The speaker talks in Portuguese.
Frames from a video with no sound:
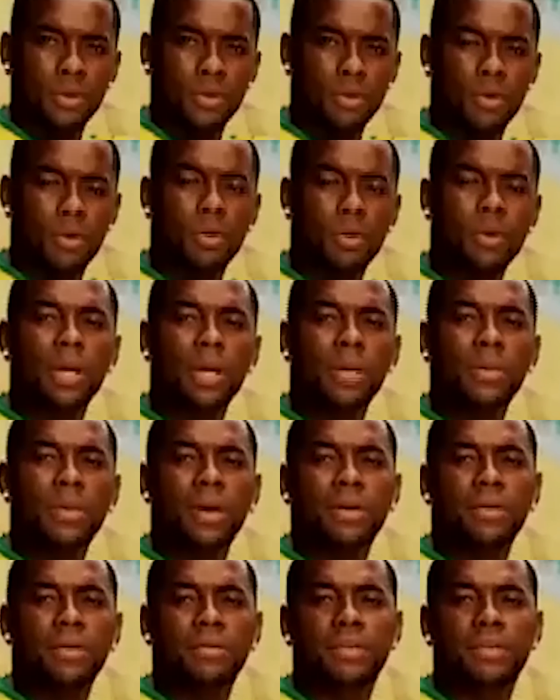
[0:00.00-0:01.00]
um dos jogadores
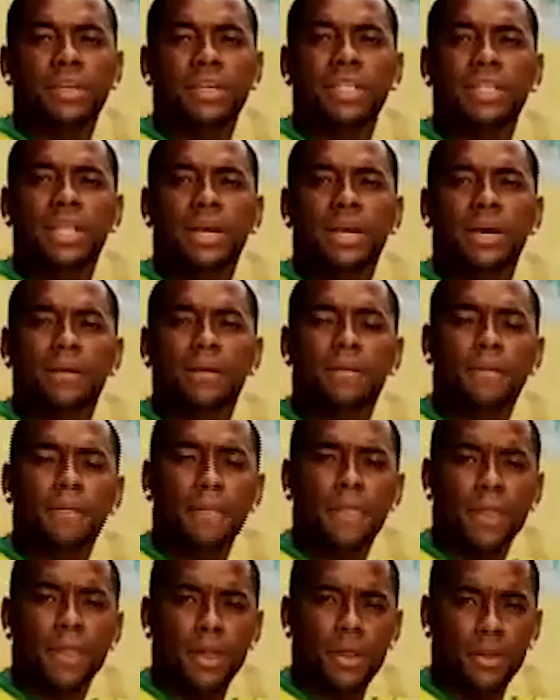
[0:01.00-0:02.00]
de maior
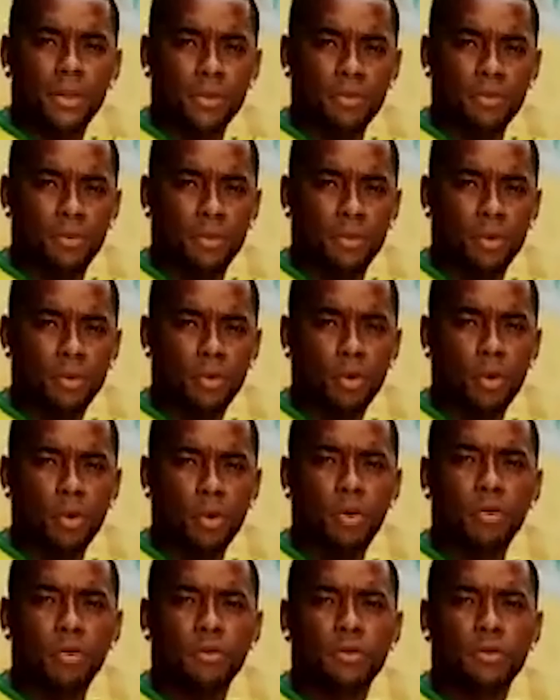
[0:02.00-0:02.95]
destaque do futebol mundial.